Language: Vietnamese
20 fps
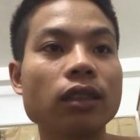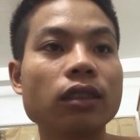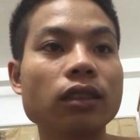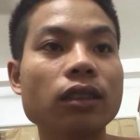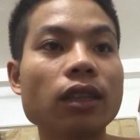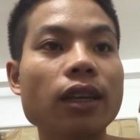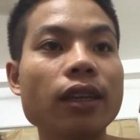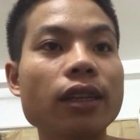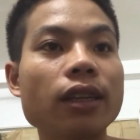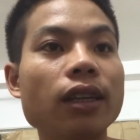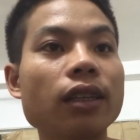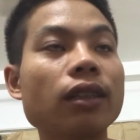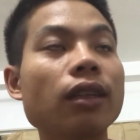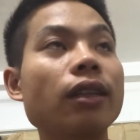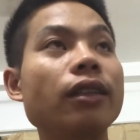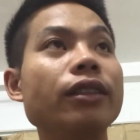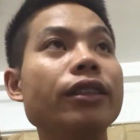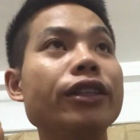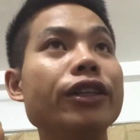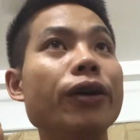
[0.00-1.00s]
xây ờ,
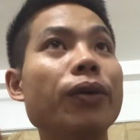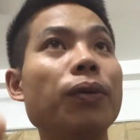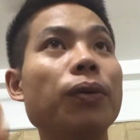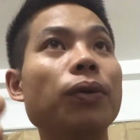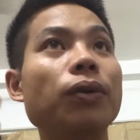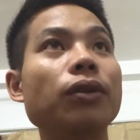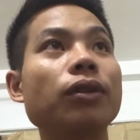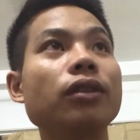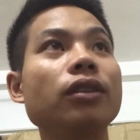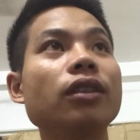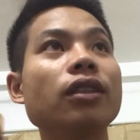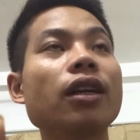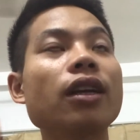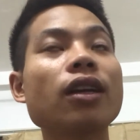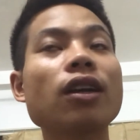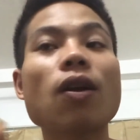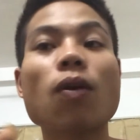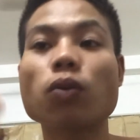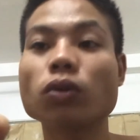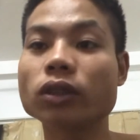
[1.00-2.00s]
thật nhiều những cái
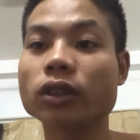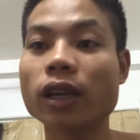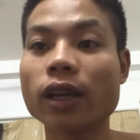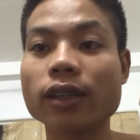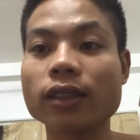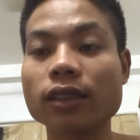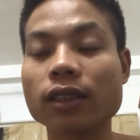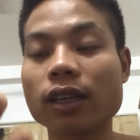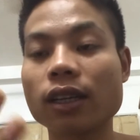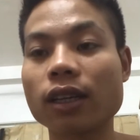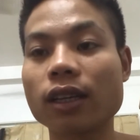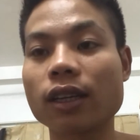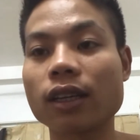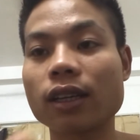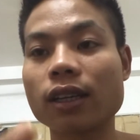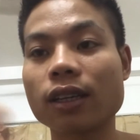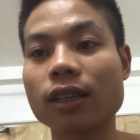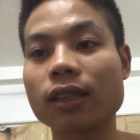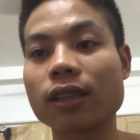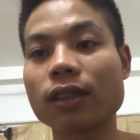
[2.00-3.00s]
công trình
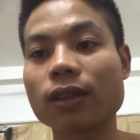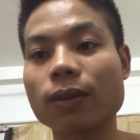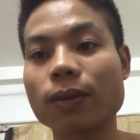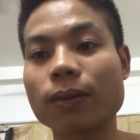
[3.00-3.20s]
à,